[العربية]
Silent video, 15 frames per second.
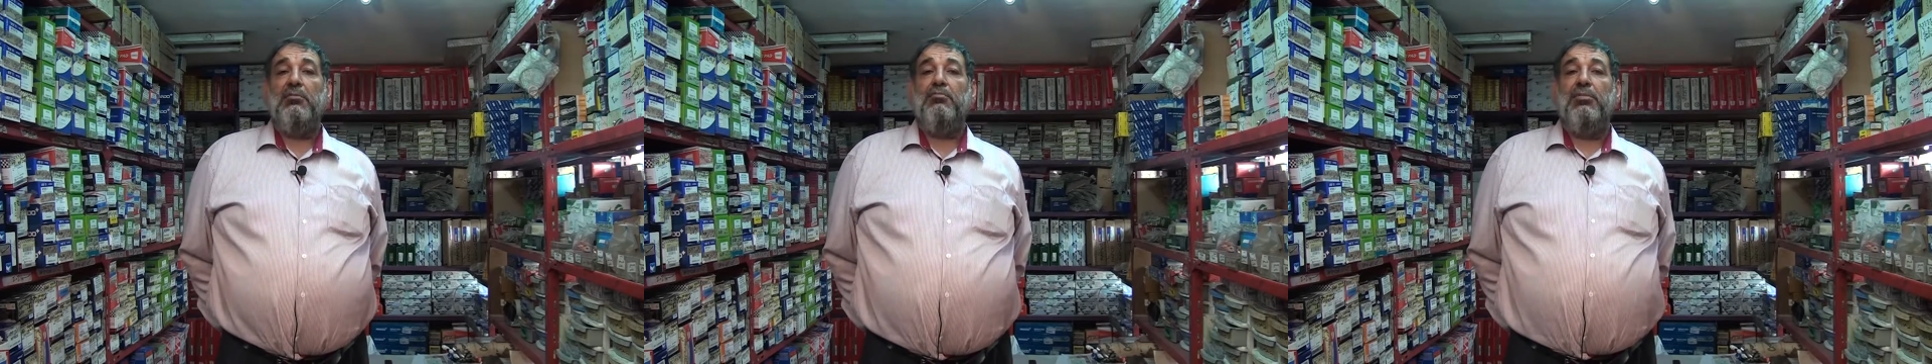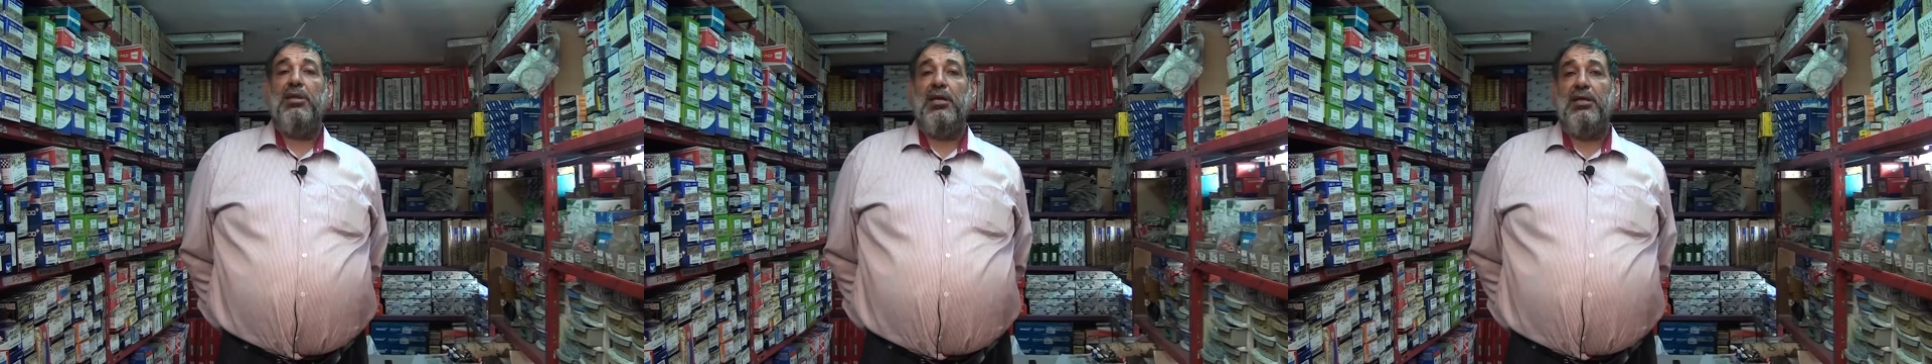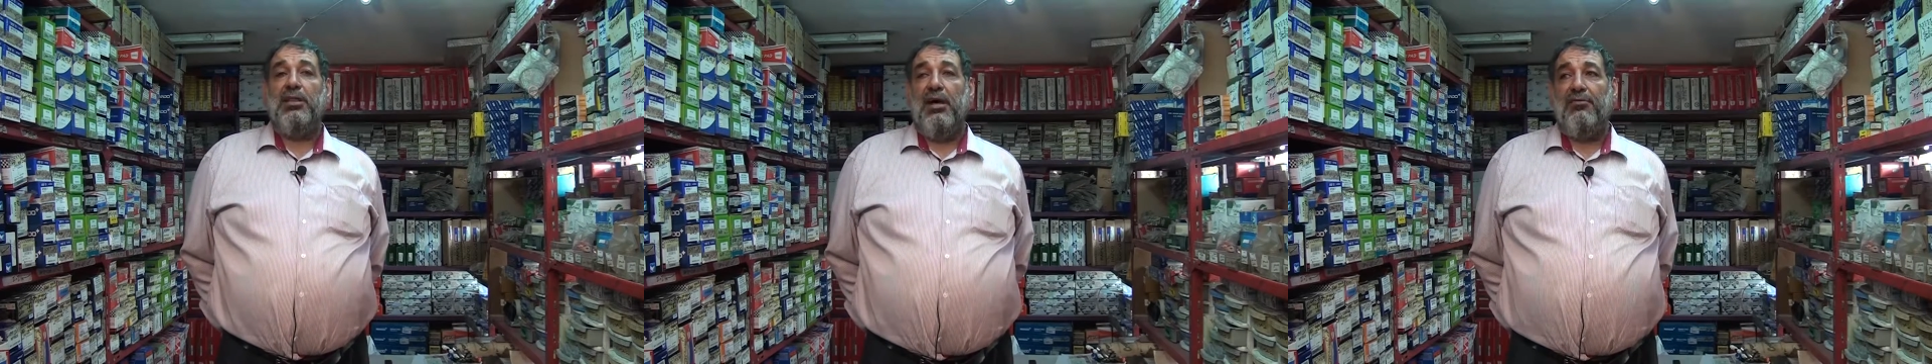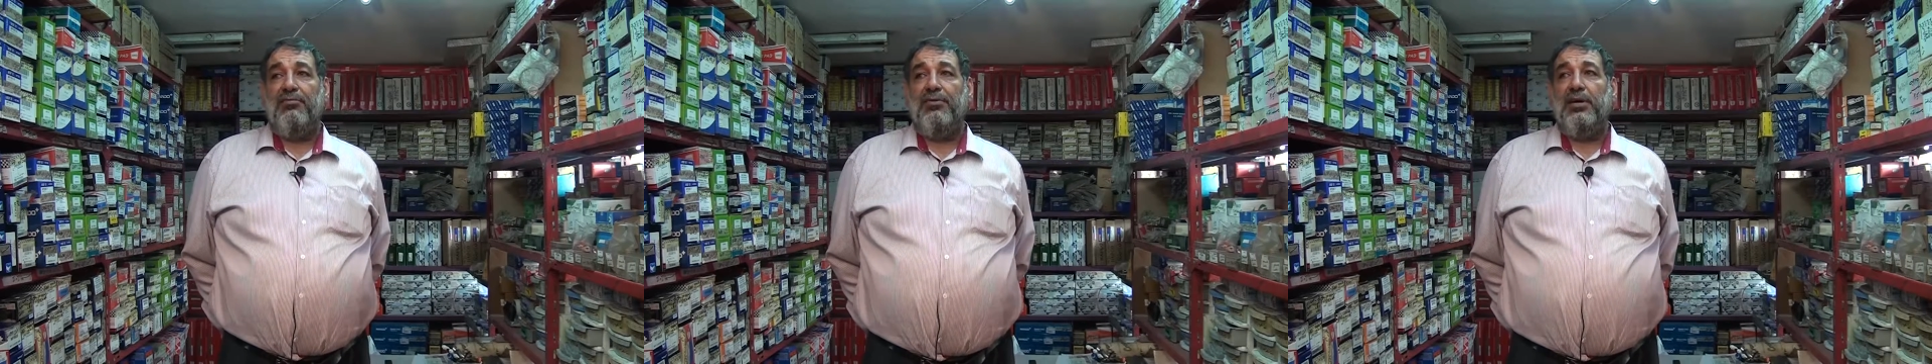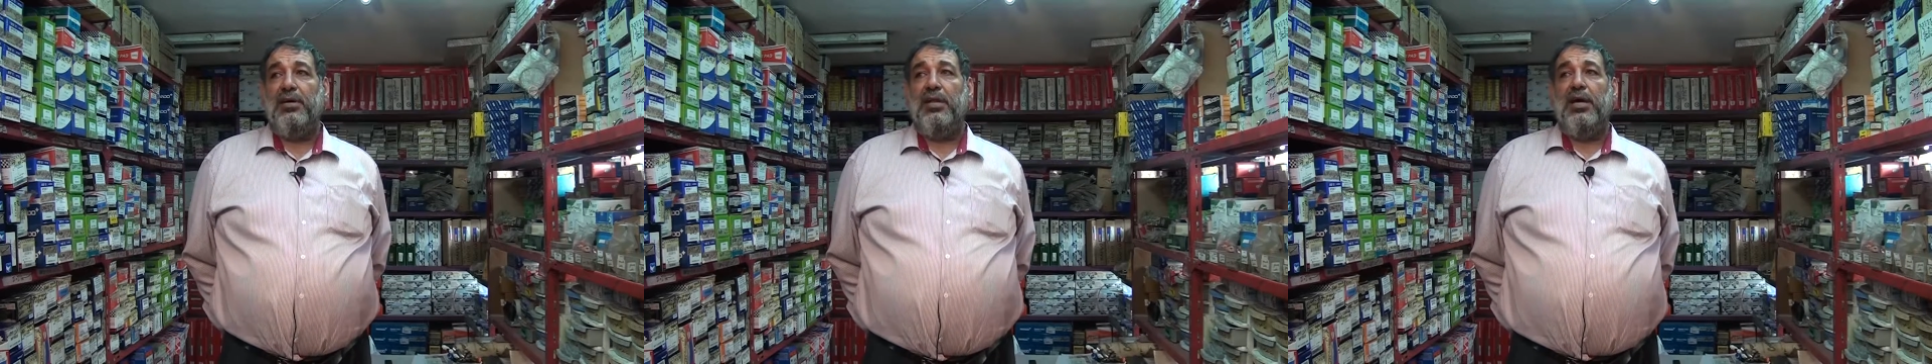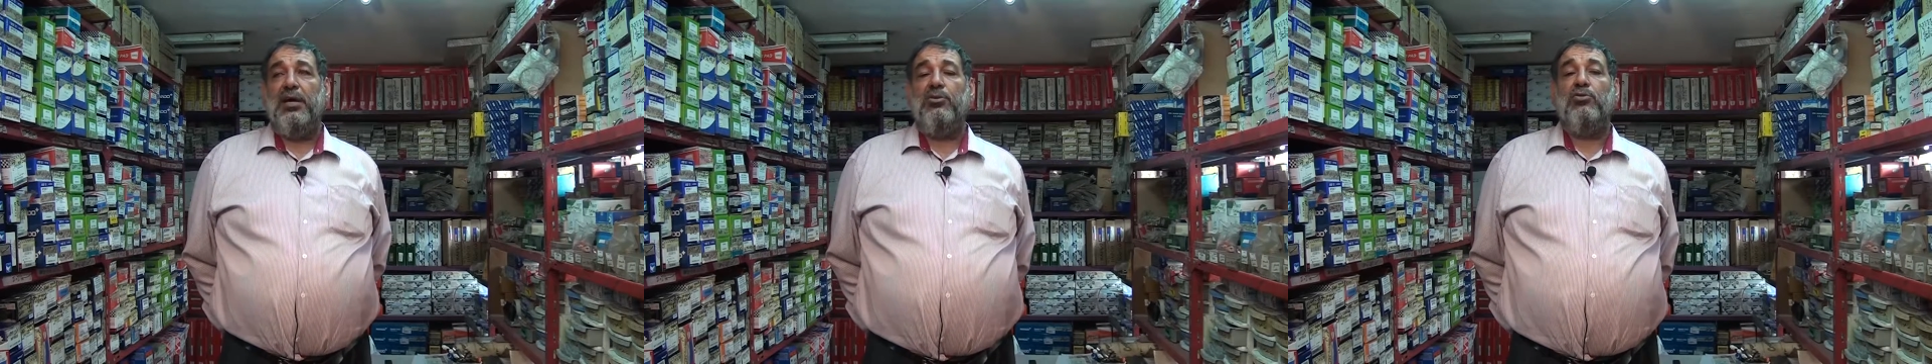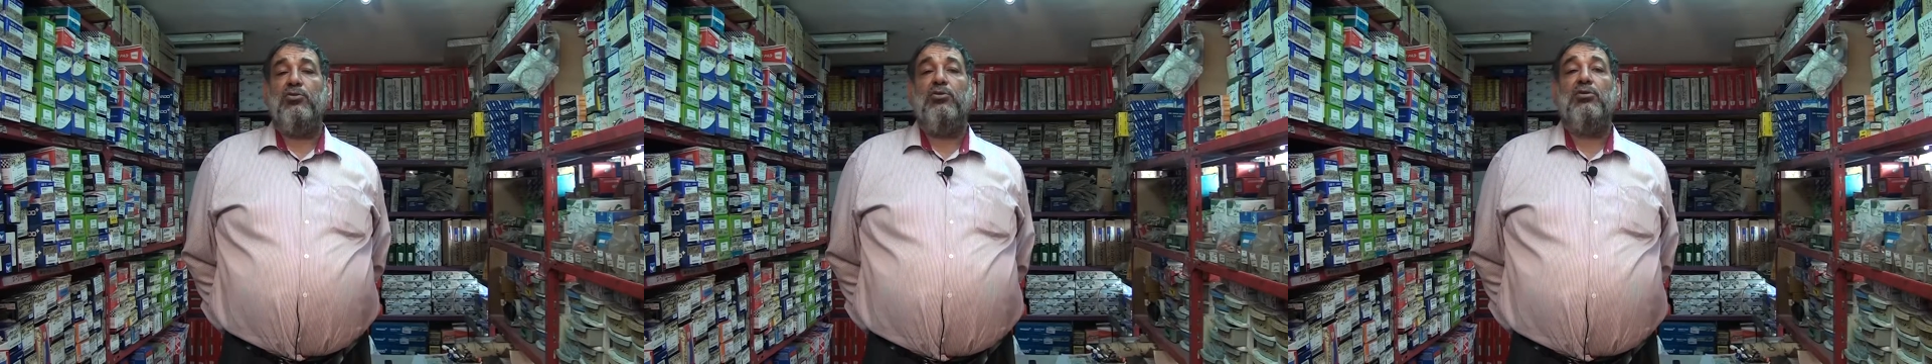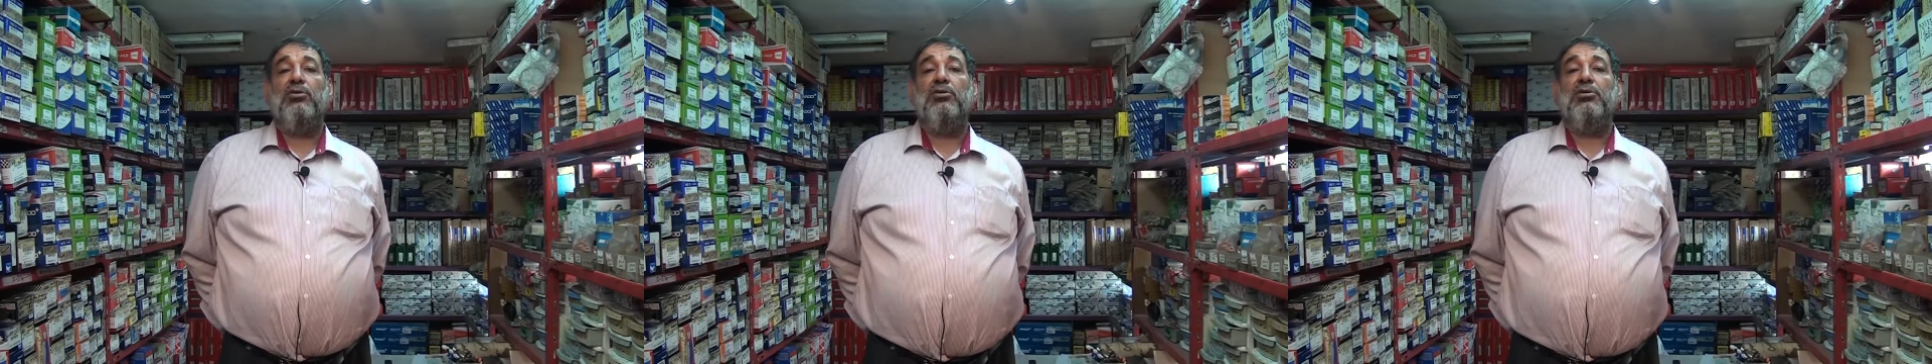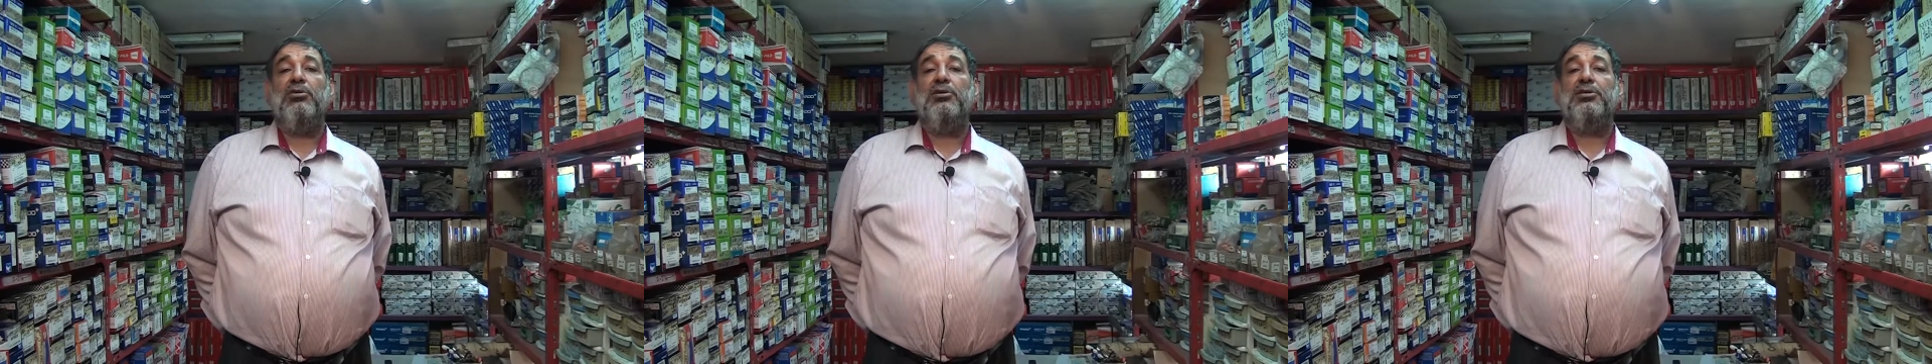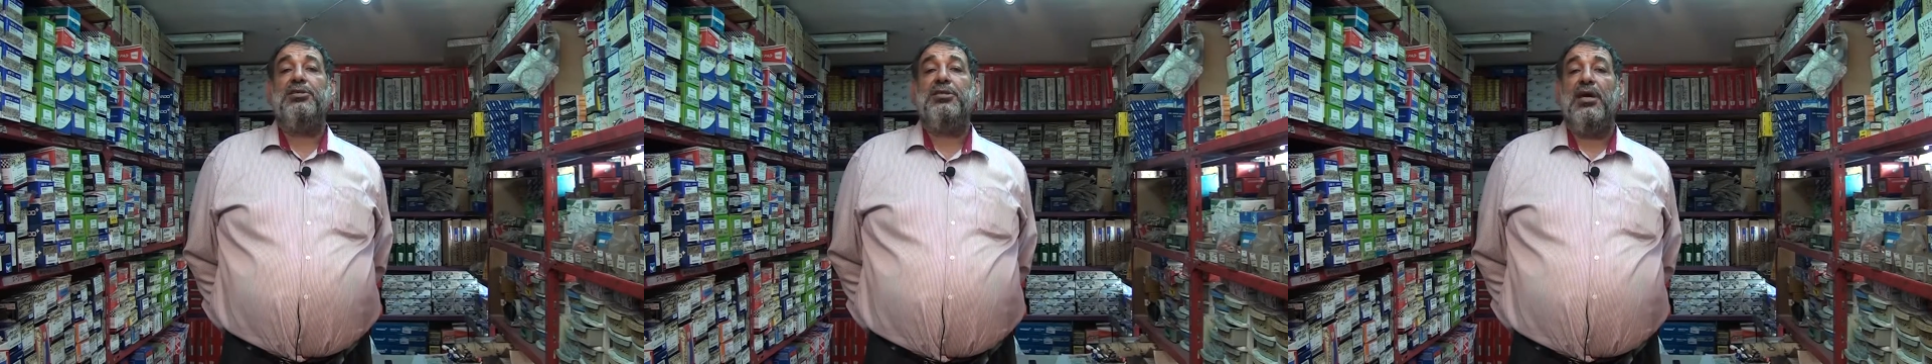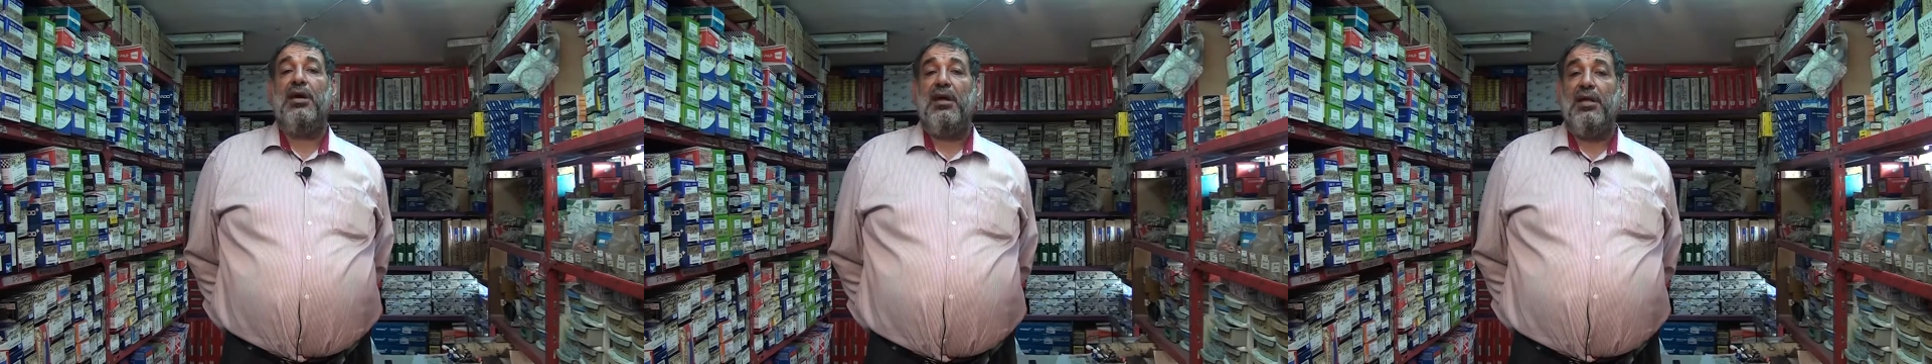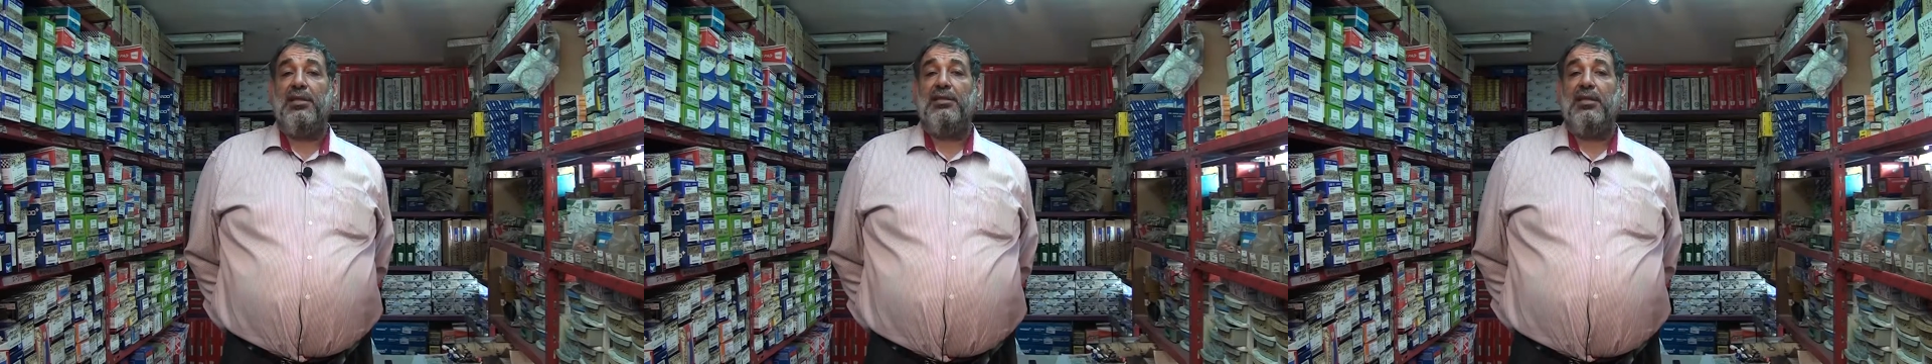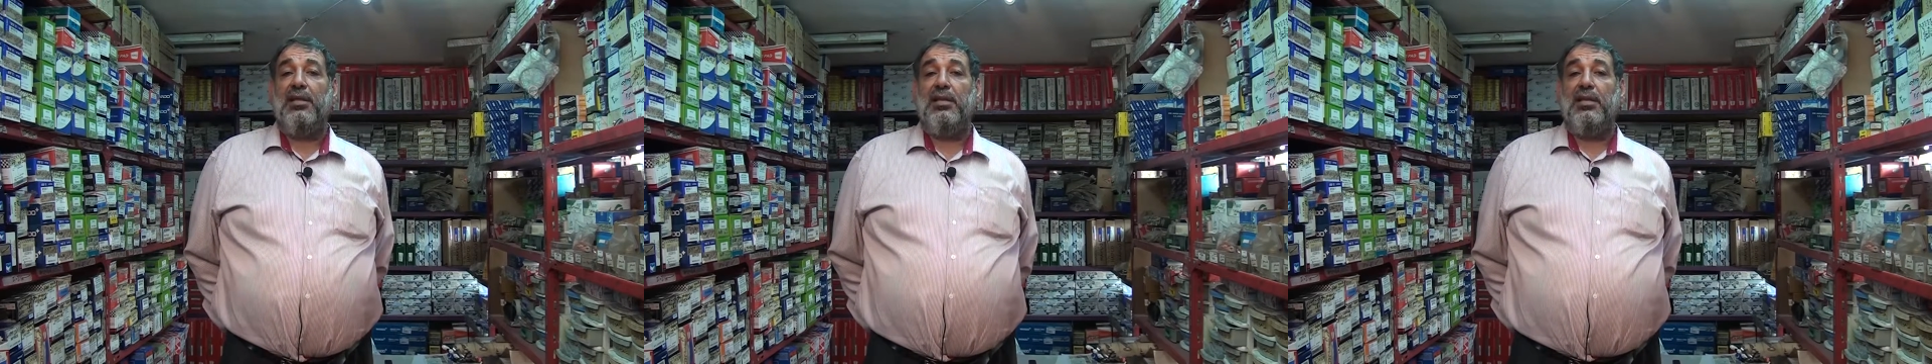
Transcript: بالاضافه الى انه السيارات